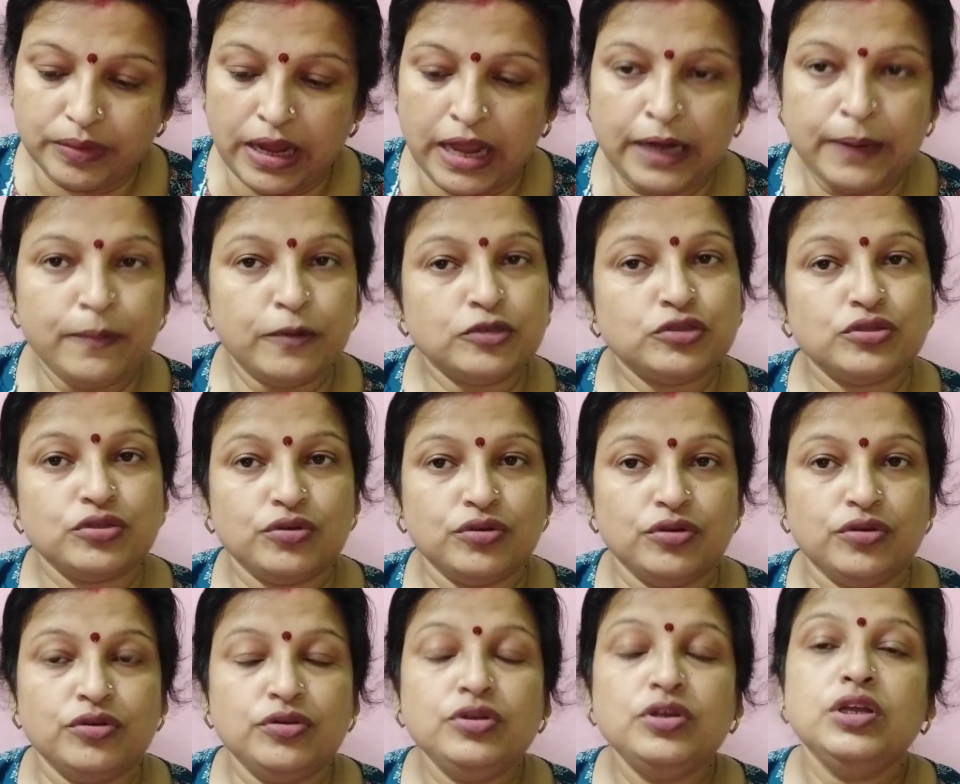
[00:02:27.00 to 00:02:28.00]
এক বছর
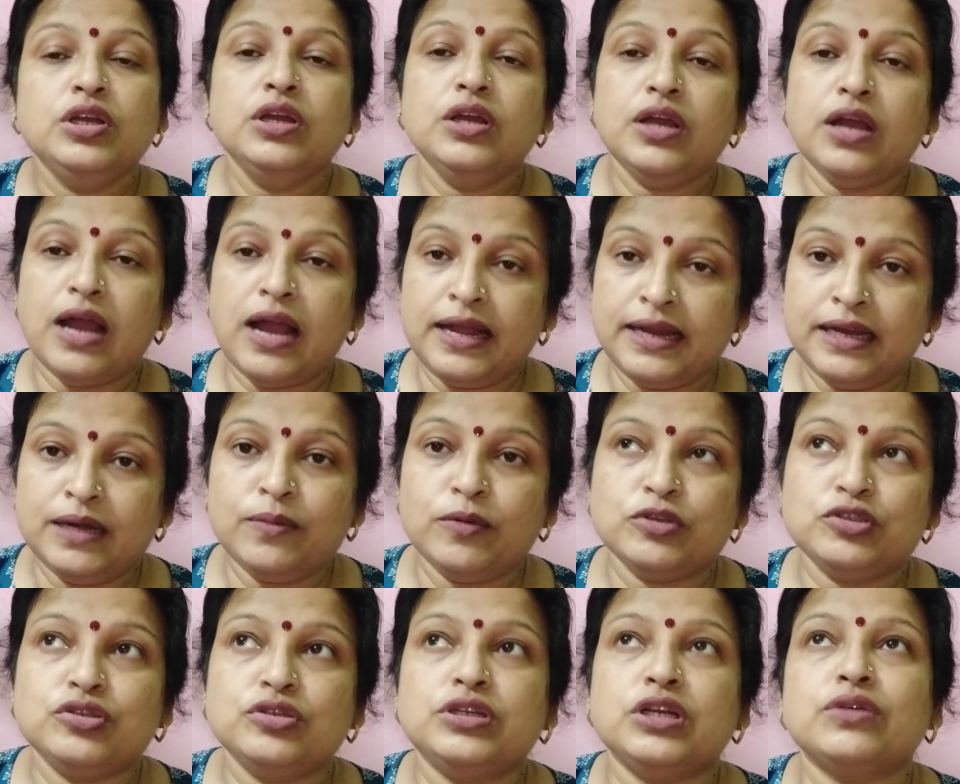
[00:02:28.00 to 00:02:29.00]
হলো আগের
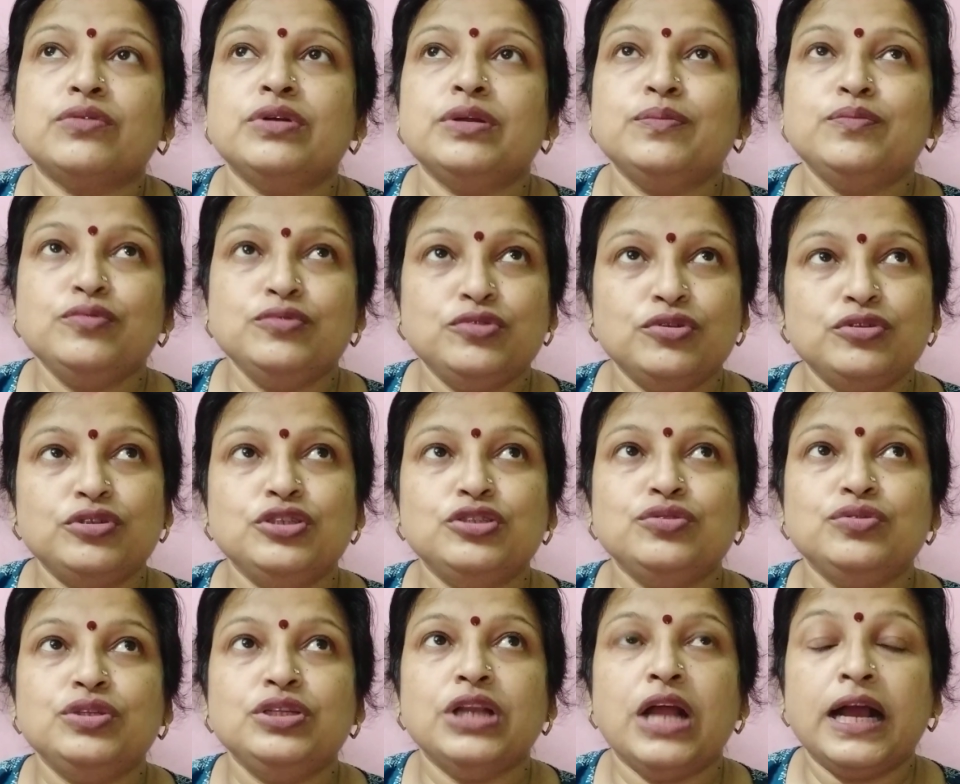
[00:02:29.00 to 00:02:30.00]
বছরটা করে পুজোর
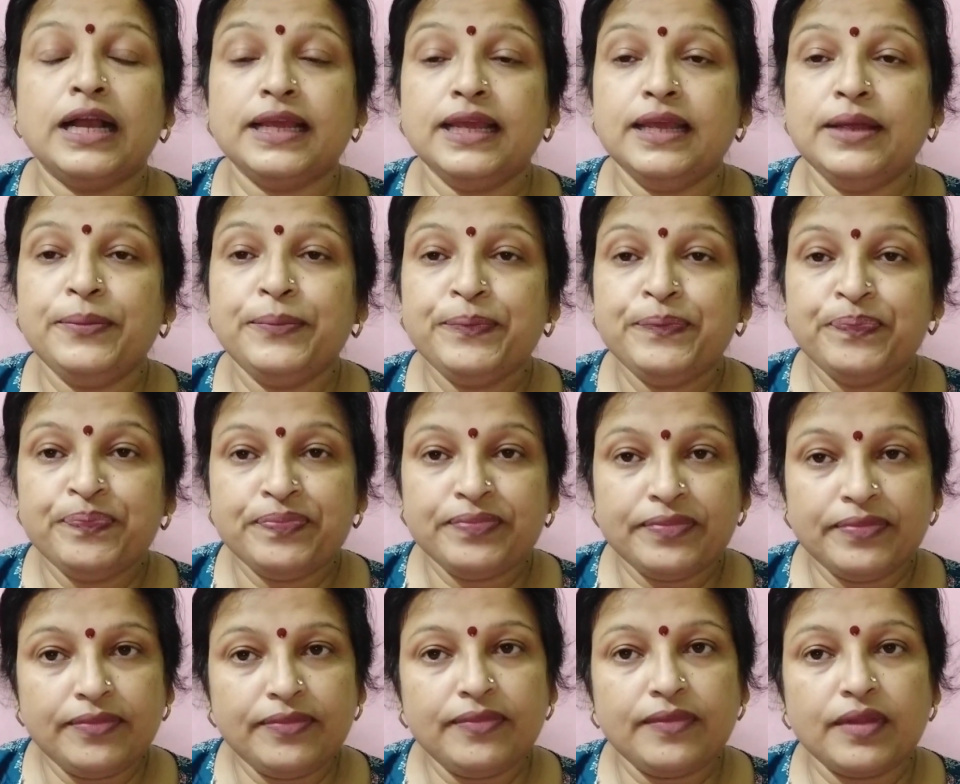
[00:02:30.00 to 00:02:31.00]
কিছুদিন আগে
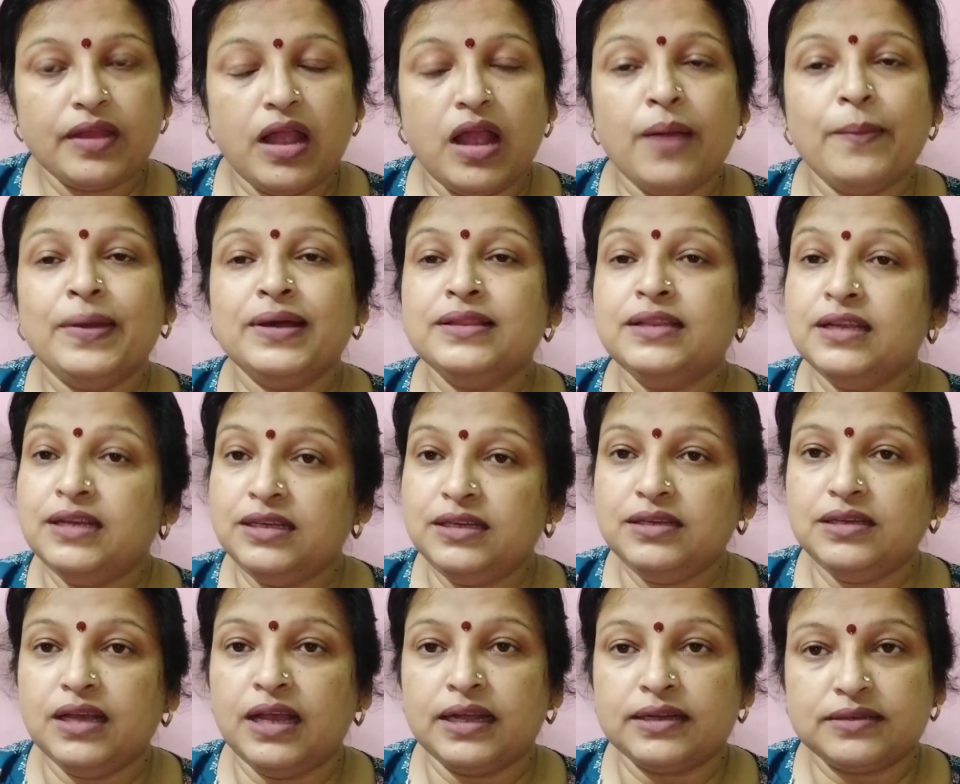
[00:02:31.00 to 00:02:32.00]
হুম আমাদেরই
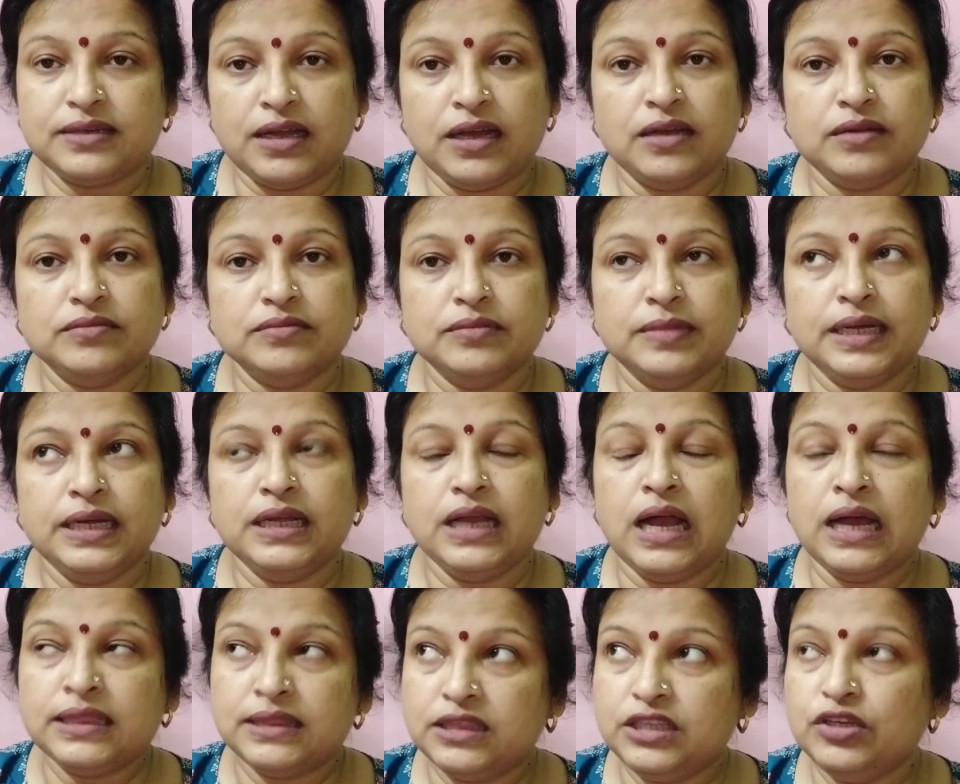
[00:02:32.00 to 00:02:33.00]
একটা মানে
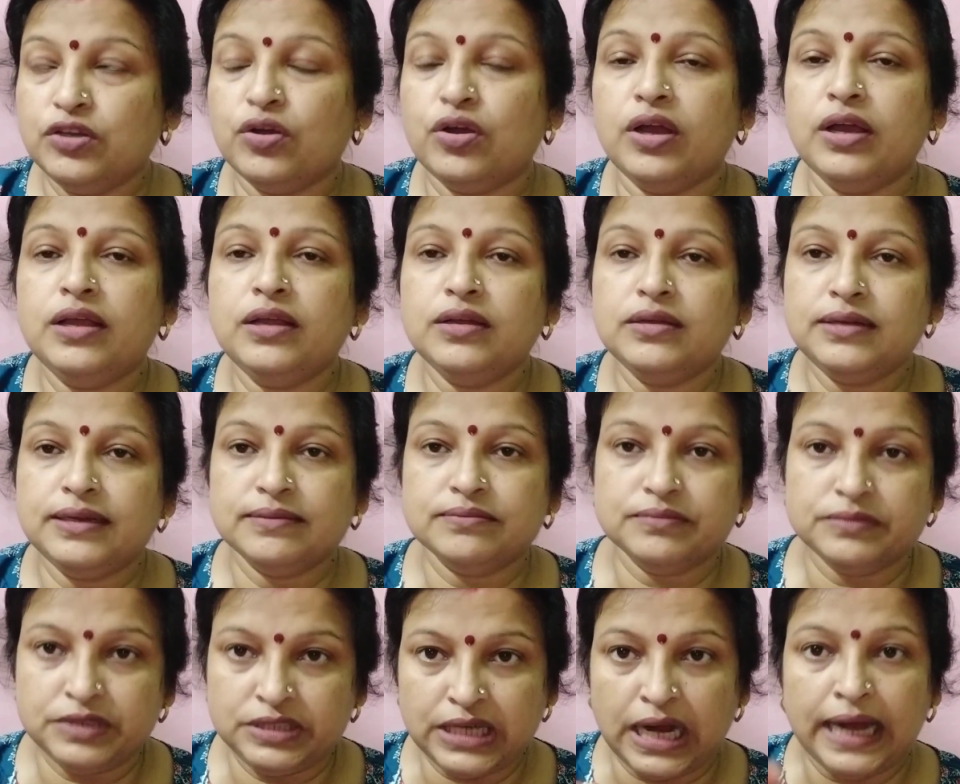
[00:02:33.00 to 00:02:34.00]
আত্মীয় হয়
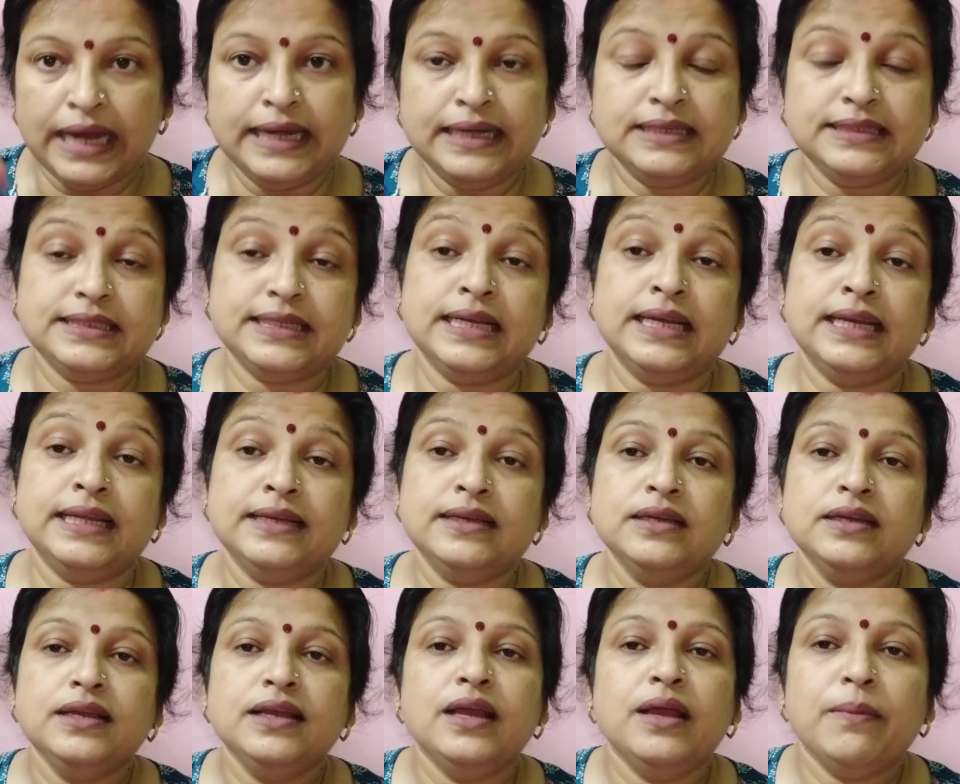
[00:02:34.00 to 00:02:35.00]
জায়ের ছেলে
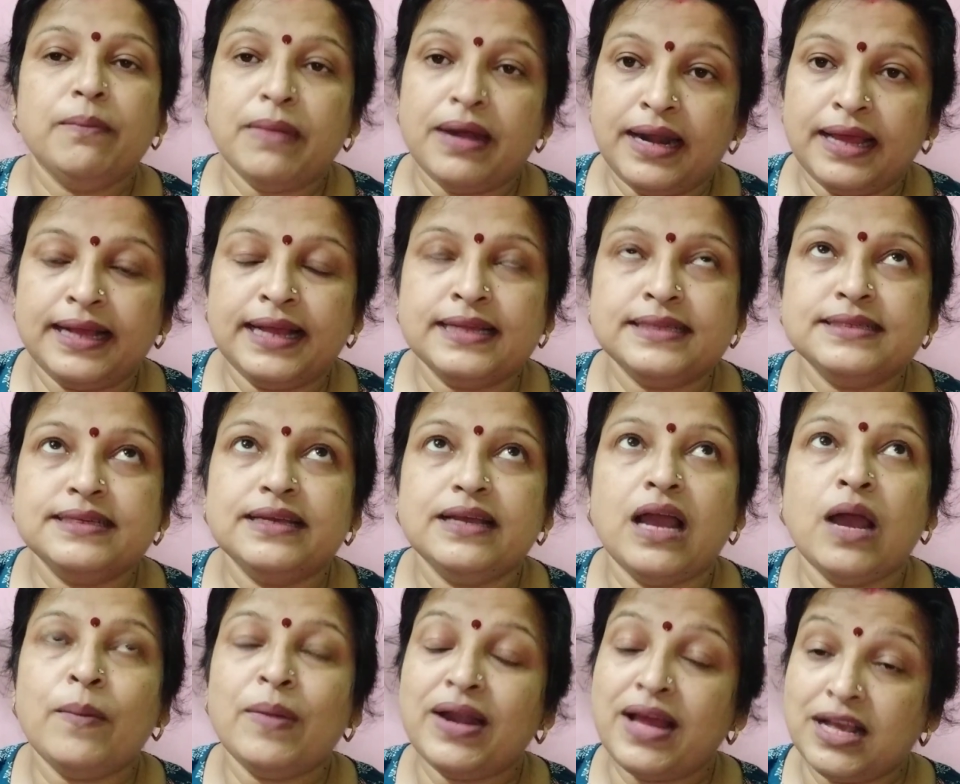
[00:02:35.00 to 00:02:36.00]
মারা গেছে
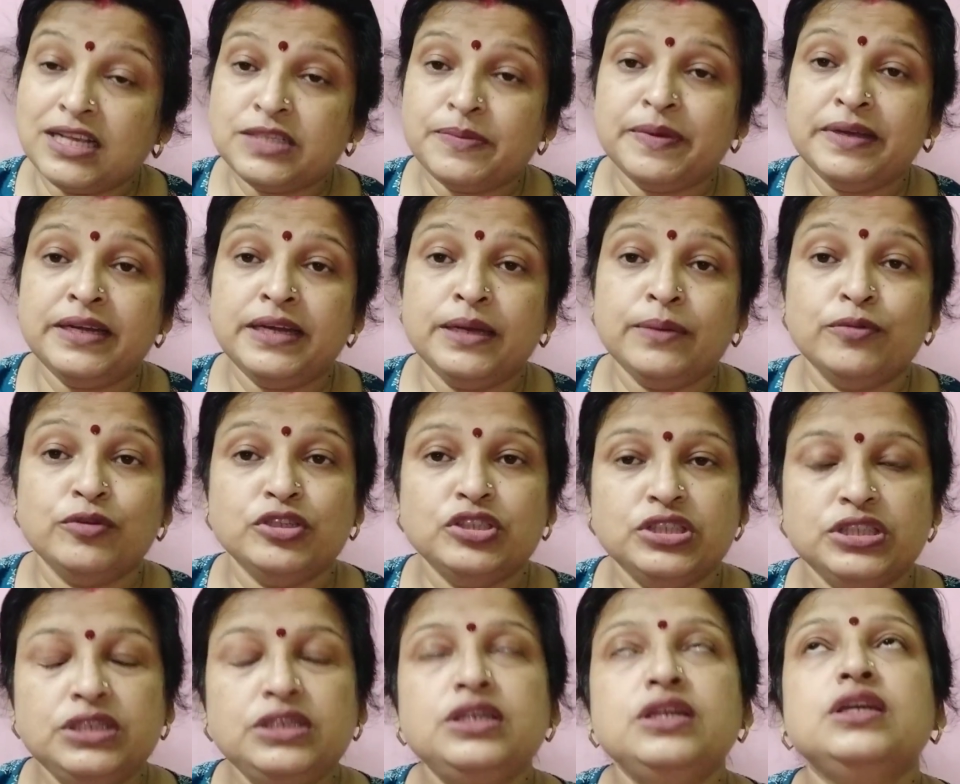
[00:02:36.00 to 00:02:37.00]
আমার হাজব্যান্ডের
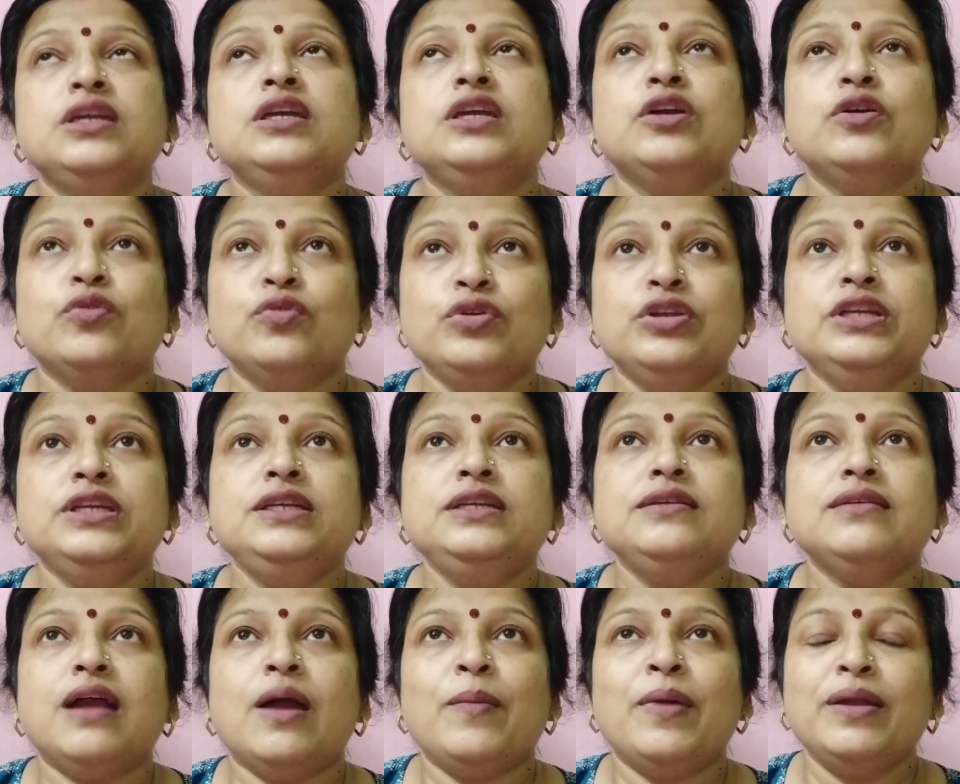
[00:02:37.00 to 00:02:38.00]
বয়সী উনি
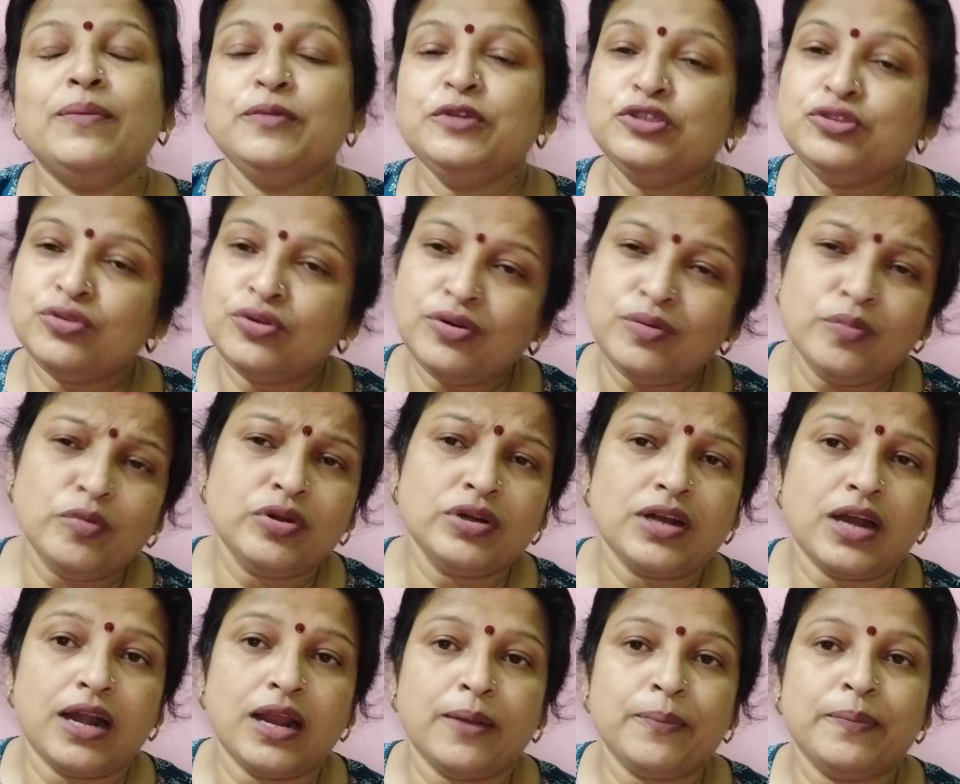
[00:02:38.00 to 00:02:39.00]
আমার ভীষণ মন
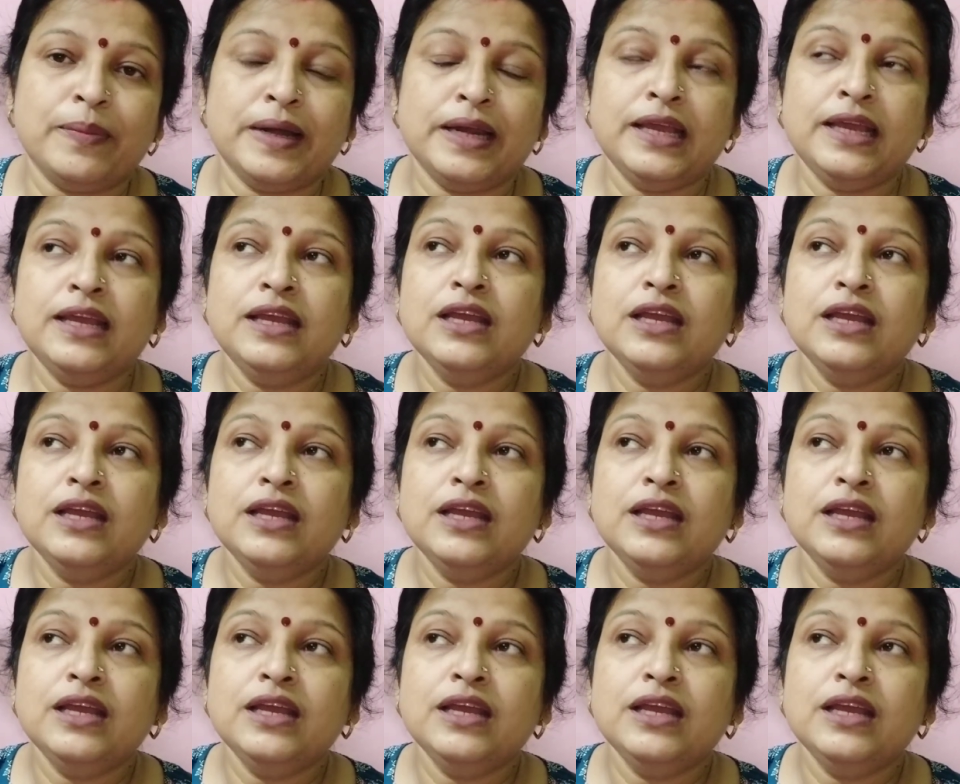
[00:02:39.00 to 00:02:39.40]
খারাপ মানে